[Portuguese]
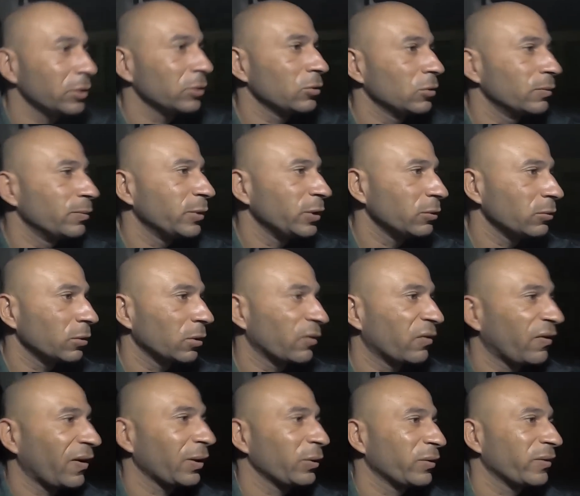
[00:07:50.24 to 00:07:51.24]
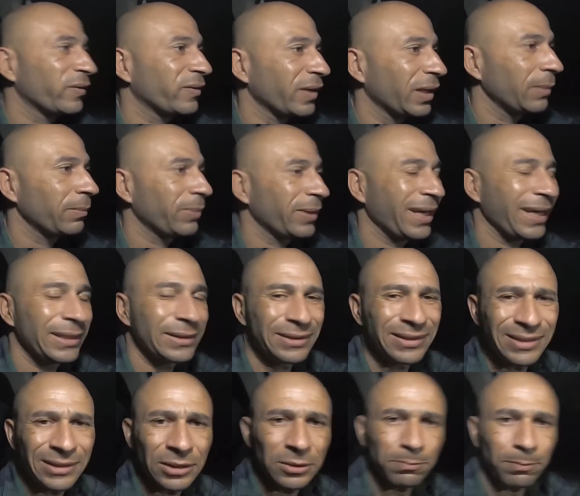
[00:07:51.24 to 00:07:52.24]
e domingo eu falo sempre, é
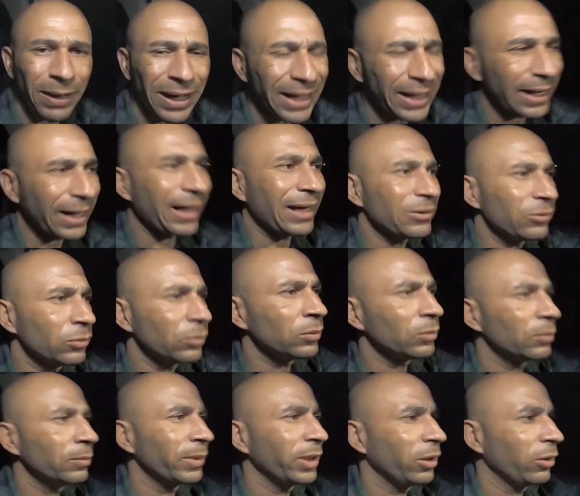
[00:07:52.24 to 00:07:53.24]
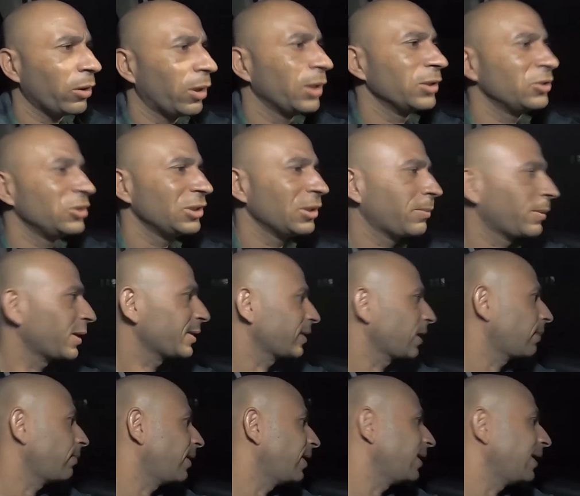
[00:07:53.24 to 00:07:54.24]
disparado o melhor dia para
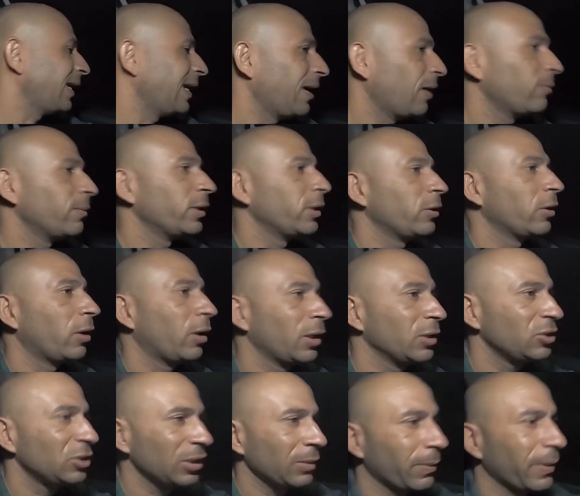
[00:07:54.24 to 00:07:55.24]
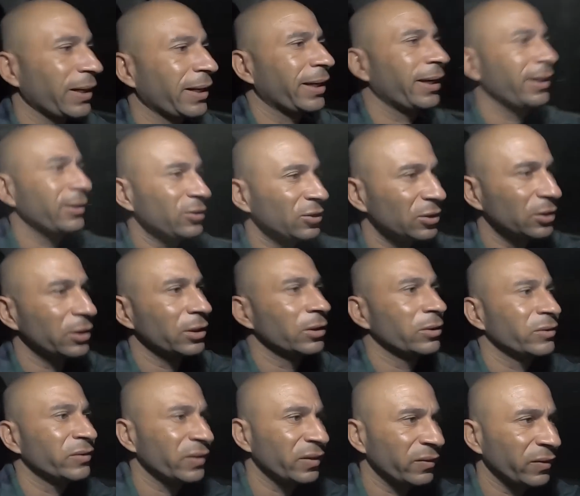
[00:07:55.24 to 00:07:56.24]
trabalhar, o melhor dia para ganhar
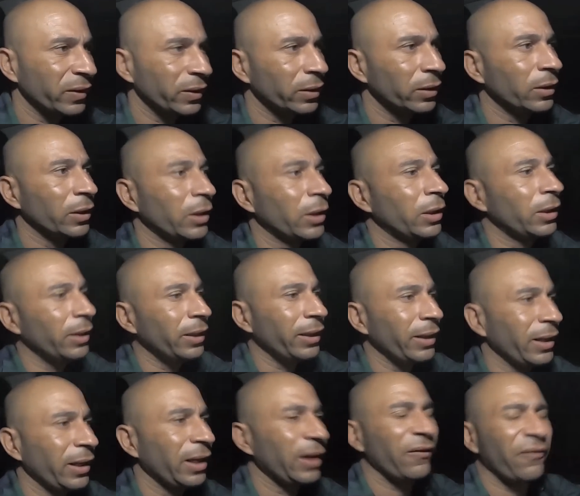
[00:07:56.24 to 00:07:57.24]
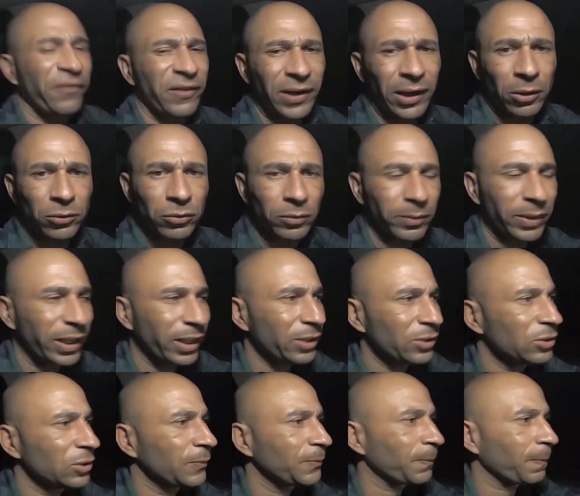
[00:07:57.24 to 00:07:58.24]
dinheiro. Você vê, é, final do
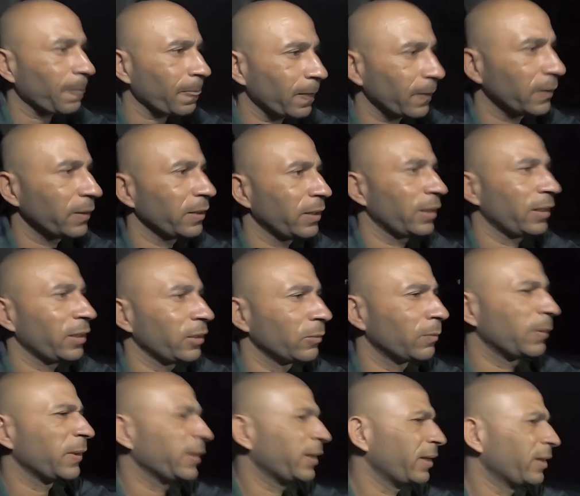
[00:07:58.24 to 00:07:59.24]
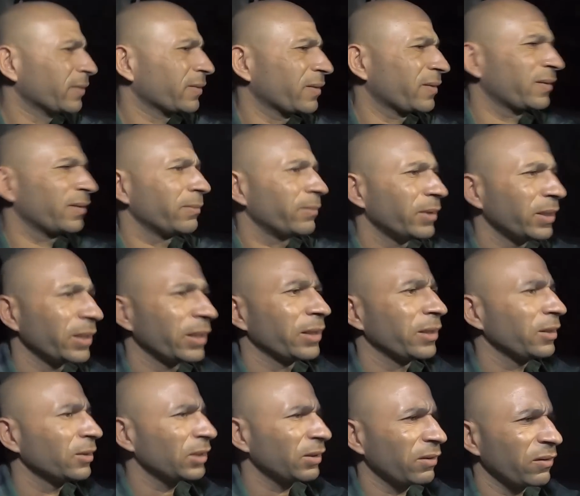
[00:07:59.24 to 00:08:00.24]
mês, é, eu peguei essa semana
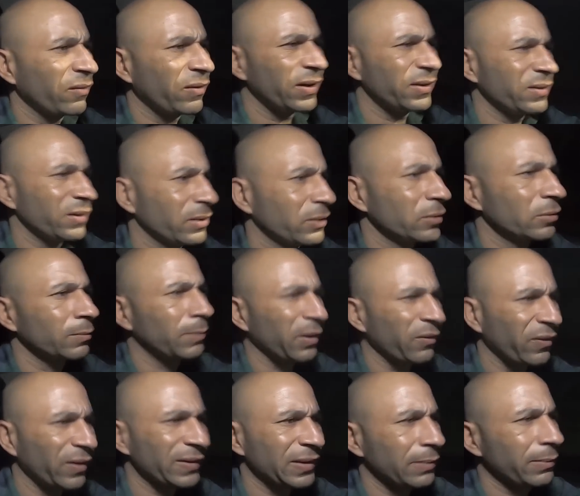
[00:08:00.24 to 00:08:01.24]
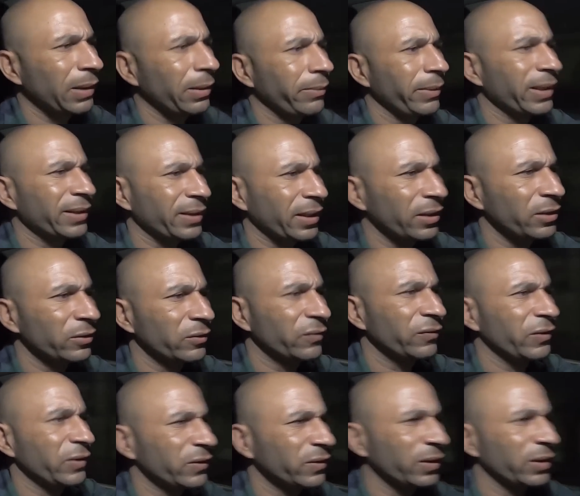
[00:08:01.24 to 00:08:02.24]
aí, tava fazendo para fazer minha meta aí, eu
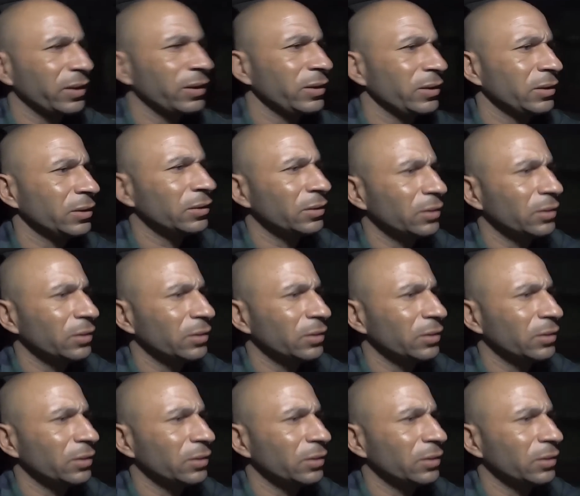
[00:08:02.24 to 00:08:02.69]
fiz aí